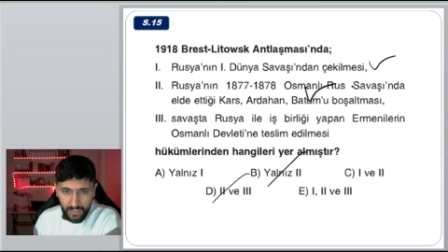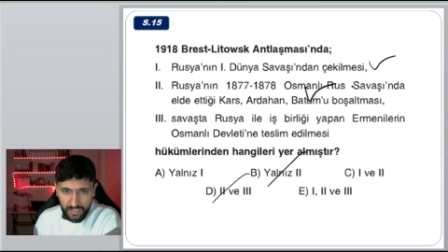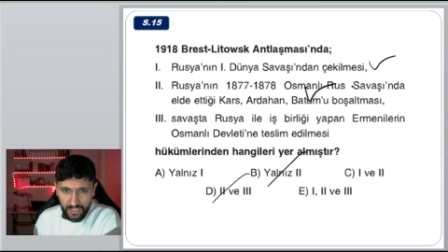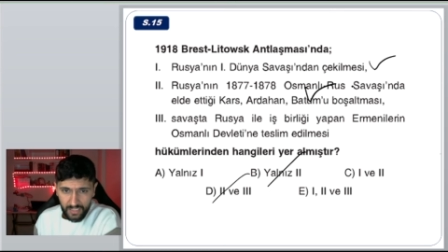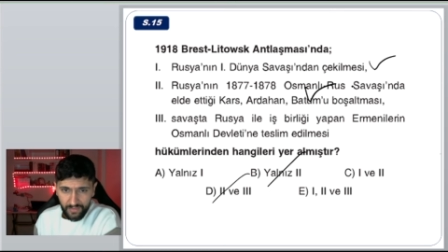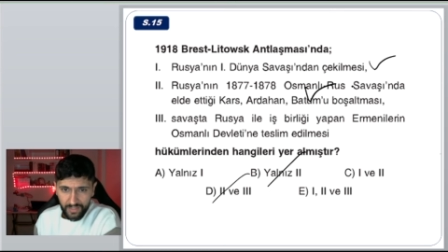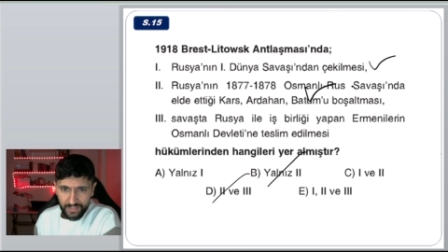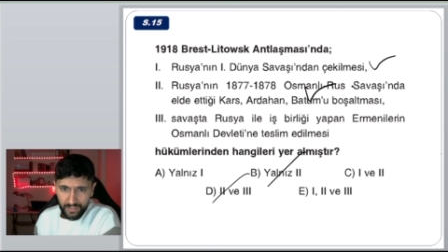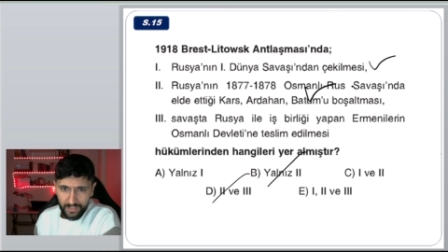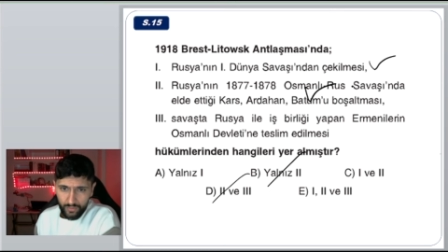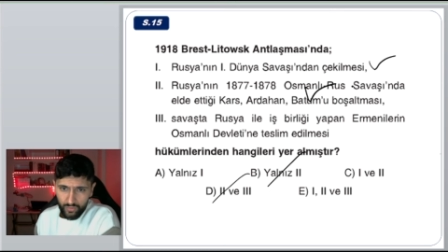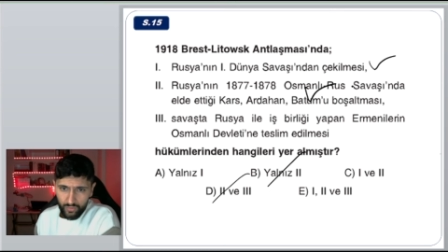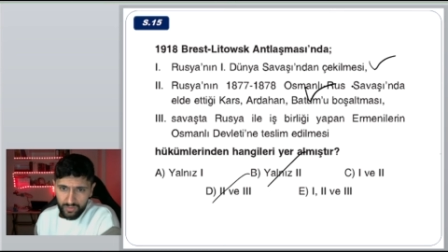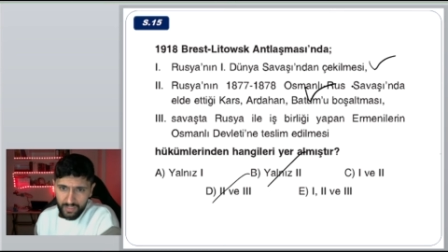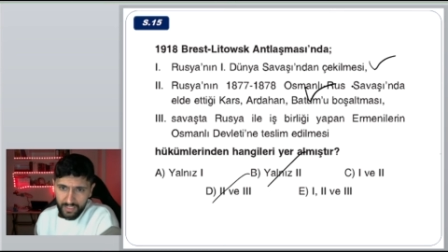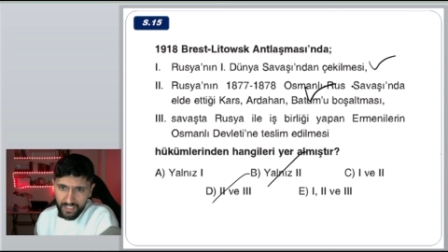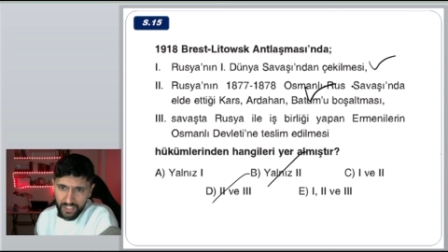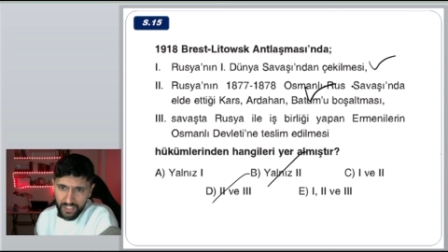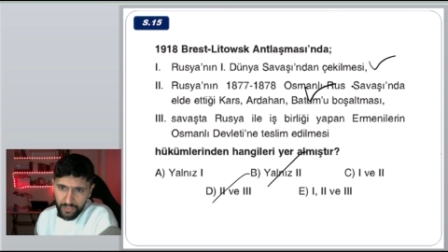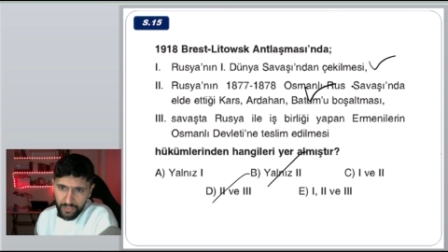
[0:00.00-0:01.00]
Savaşta
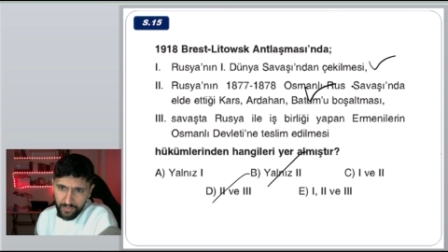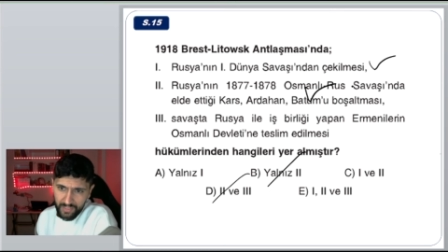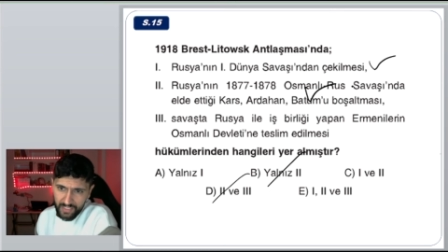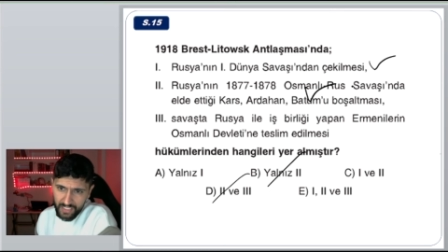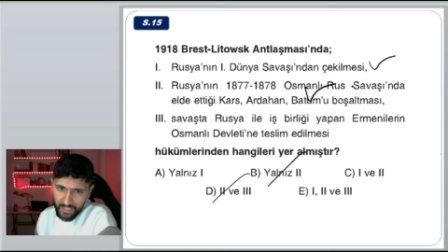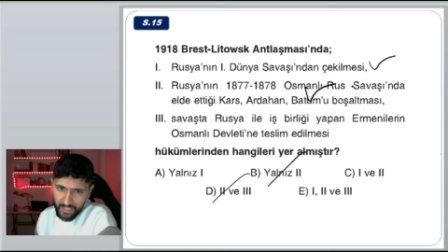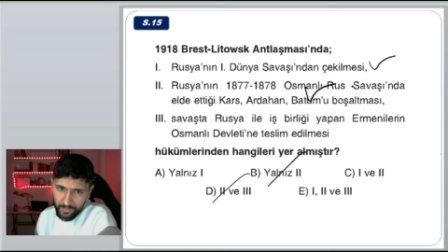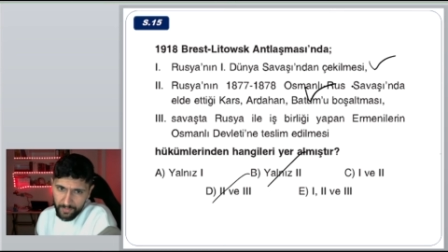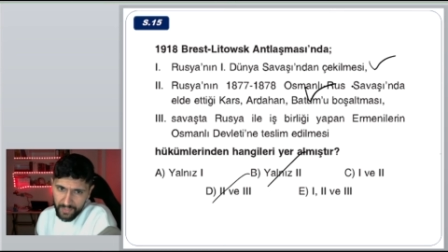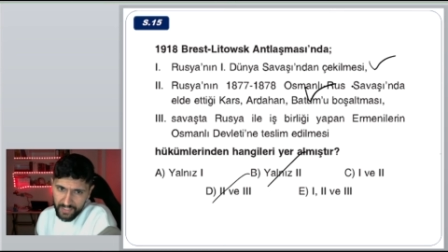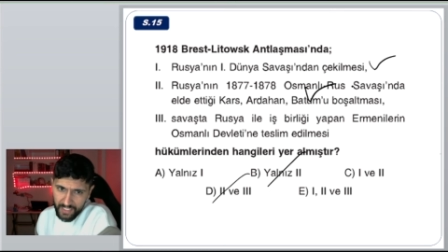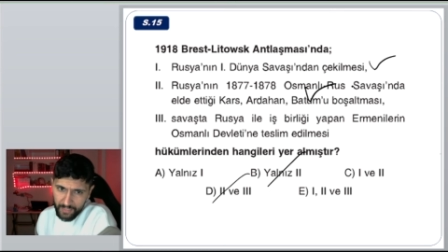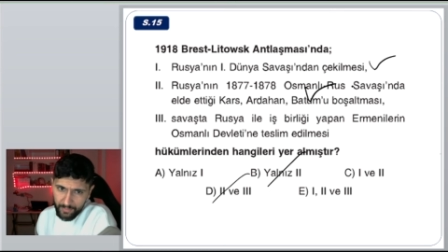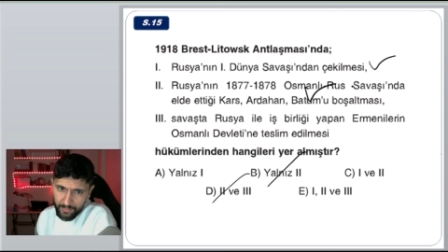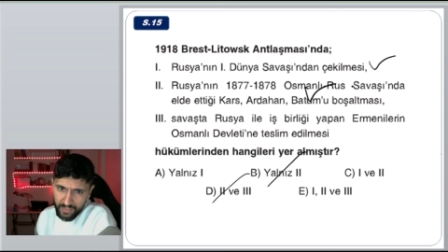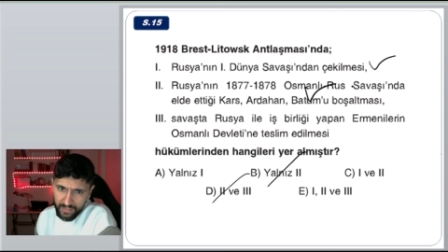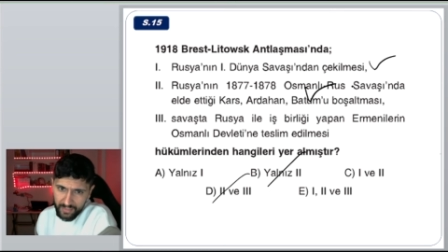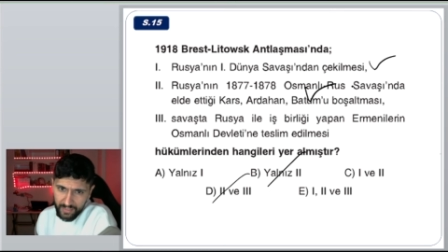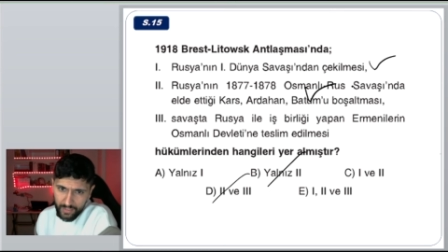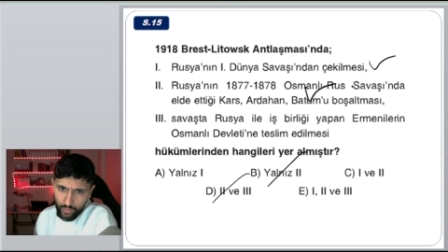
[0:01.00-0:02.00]
Rusya ile işbirliği yapan
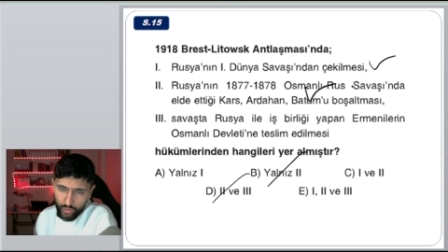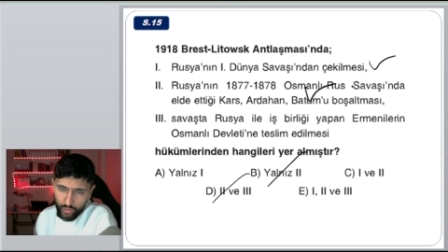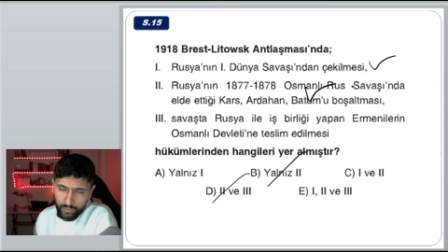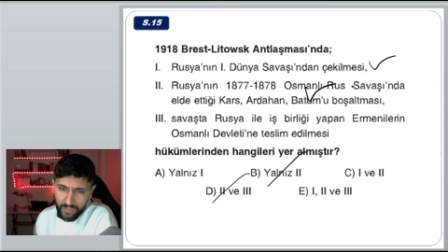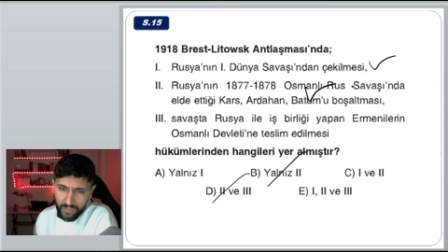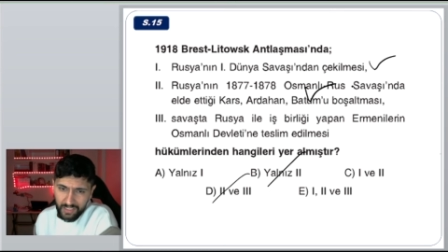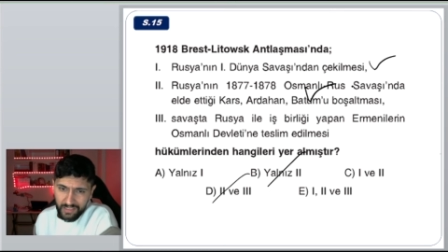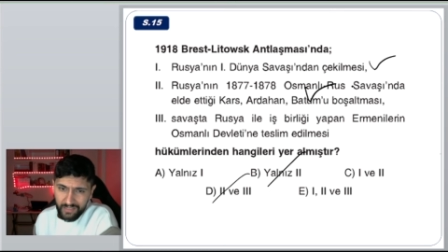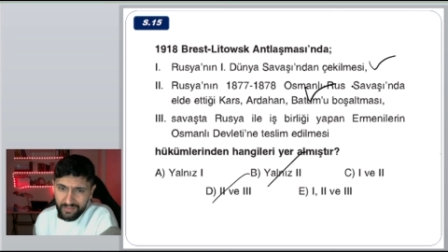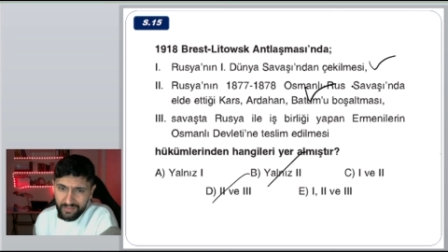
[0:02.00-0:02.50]
Ermenilerin Osmanlı